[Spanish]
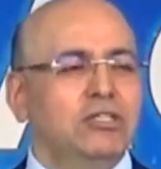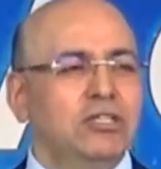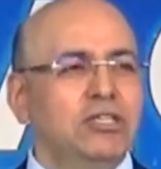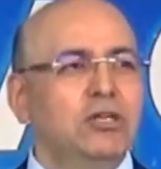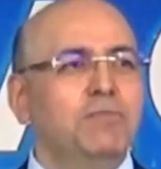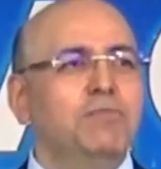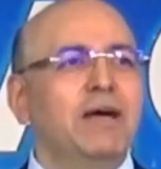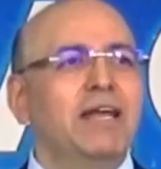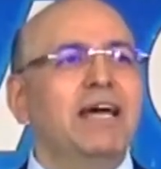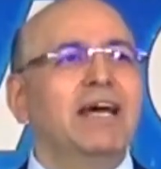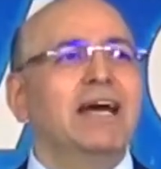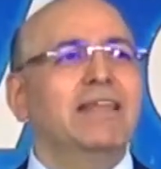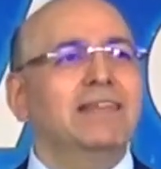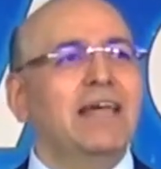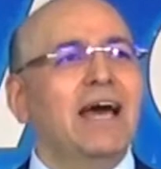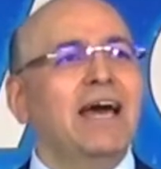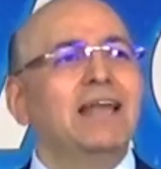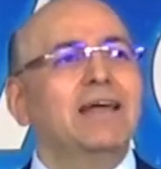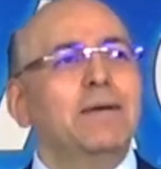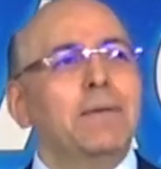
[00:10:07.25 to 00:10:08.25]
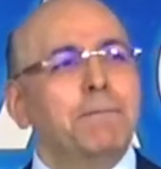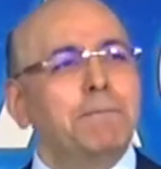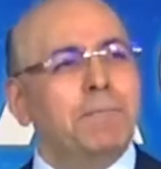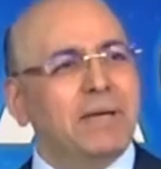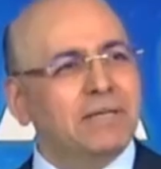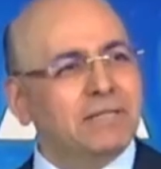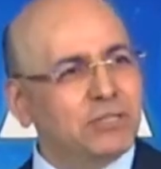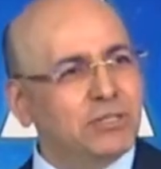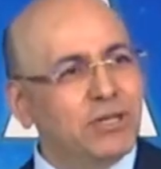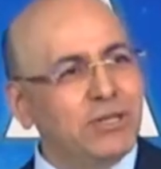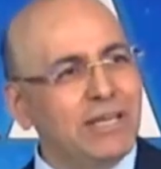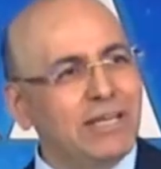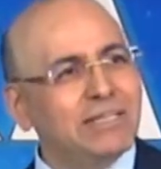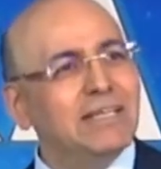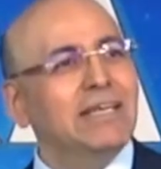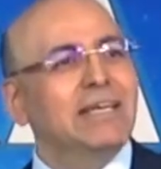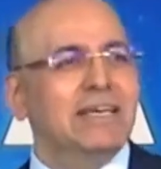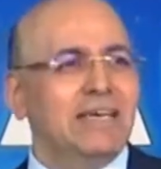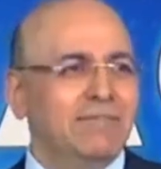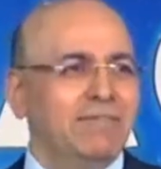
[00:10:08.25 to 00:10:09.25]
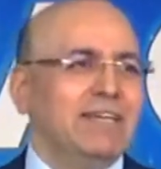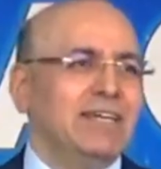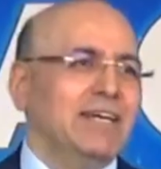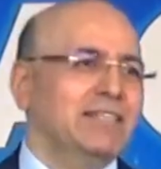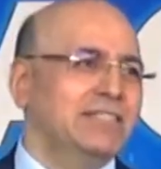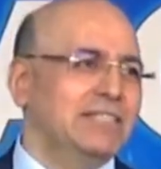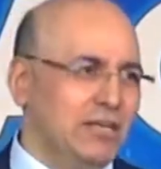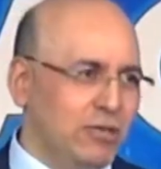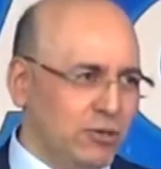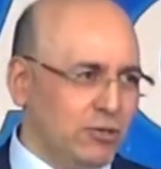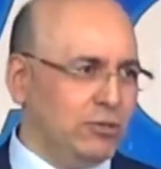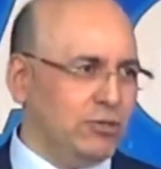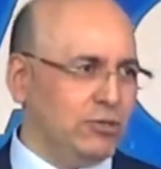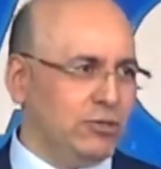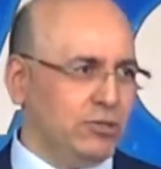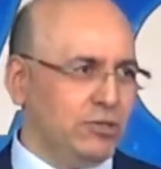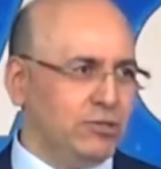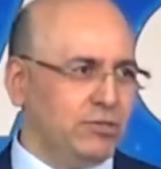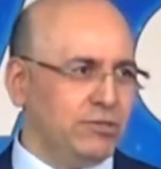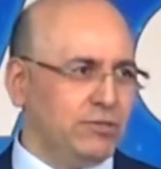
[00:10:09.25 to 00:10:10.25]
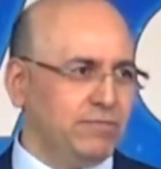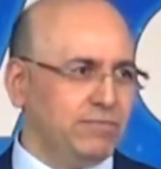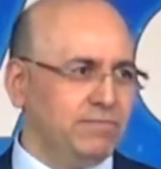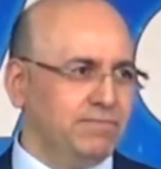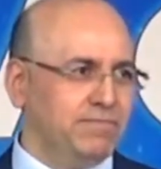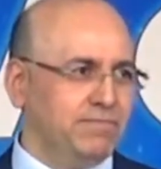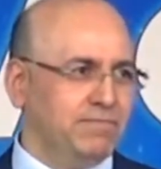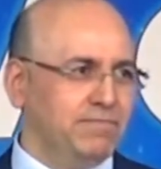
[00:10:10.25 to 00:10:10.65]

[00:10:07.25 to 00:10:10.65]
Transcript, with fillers: sino para ganar personas que vayan al cielo con nosotros.